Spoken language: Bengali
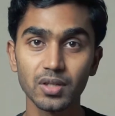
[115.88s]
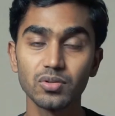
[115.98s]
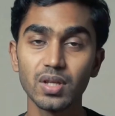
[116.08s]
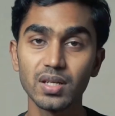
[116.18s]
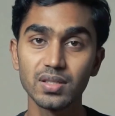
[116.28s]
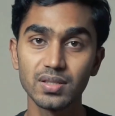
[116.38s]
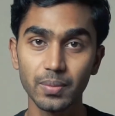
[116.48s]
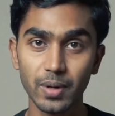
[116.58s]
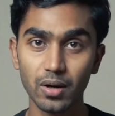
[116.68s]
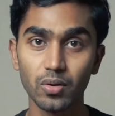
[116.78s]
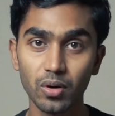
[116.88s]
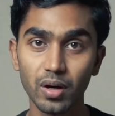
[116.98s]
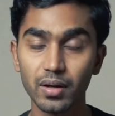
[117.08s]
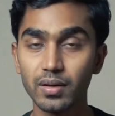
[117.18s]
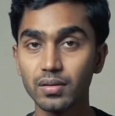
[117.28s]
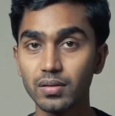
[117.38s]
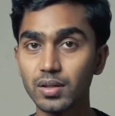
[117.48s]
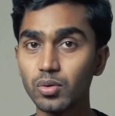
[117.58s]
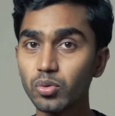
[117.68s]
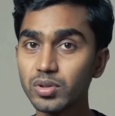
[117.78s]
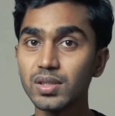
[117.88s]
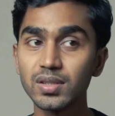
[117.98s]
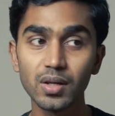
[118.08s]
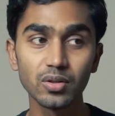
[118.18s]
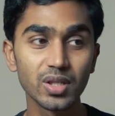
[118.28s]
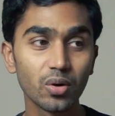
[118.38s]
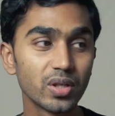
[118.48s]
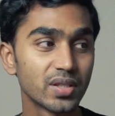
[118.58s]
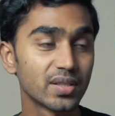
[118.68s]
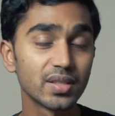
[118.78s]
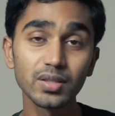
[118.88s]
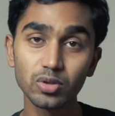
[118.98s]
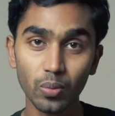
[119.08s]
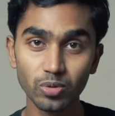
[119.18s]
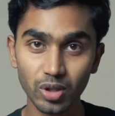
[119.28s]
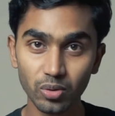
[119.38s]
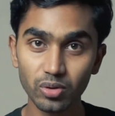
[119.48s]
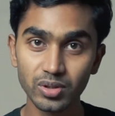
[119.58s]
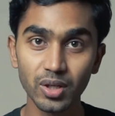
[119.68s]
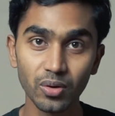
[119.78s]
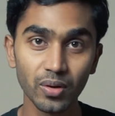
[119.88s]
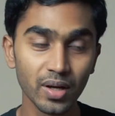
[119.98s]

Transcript: থেকে যদি এই সিরিজটা বানানো হয় তাদের উচিত ছিল যে ওই সিরিজে যে সমস্যাগুলো ছিল